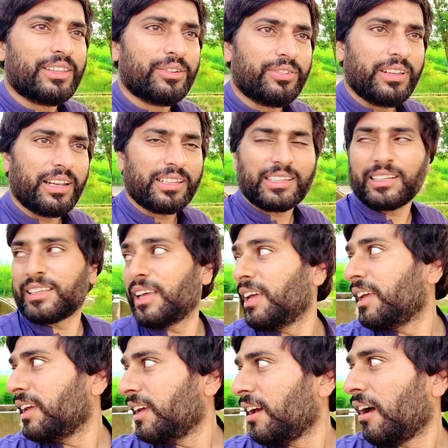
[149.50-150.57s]
तो फिलहाल चलते
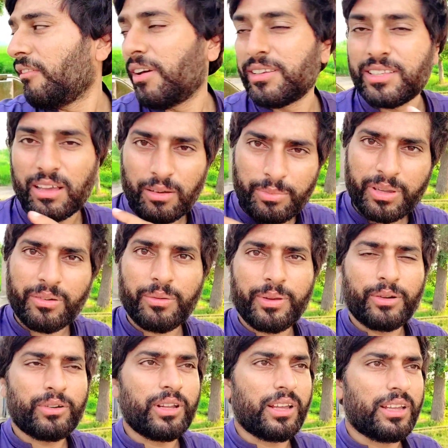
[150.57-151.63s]
हैं अवैध साहब अभी
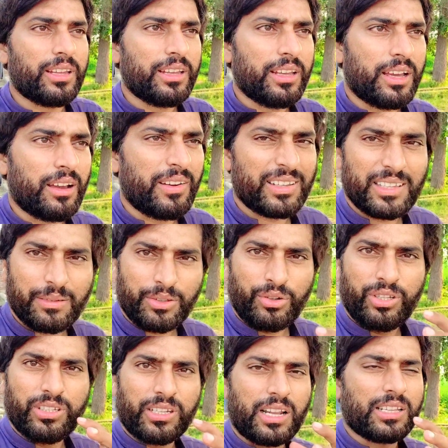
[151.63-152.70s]
भी उठें और ऐसा
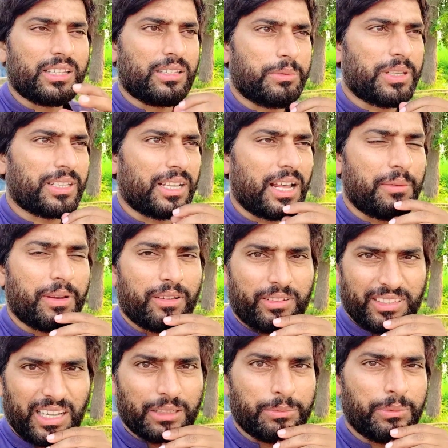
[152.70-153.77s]
भी जिसका सी तबीयत ख़राब
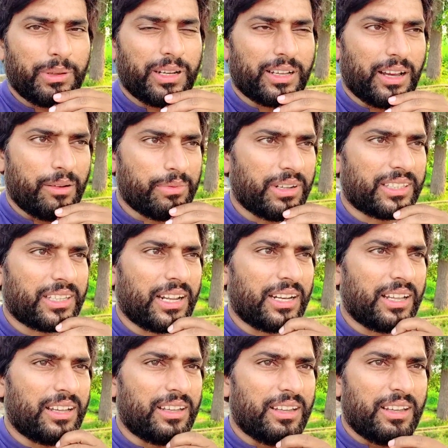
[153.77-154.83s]
है साथ में मेरे काम करता
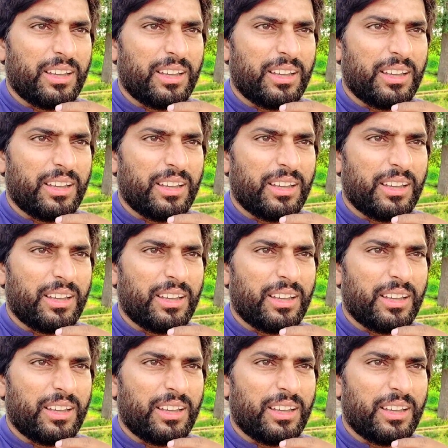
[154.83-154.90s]
रहना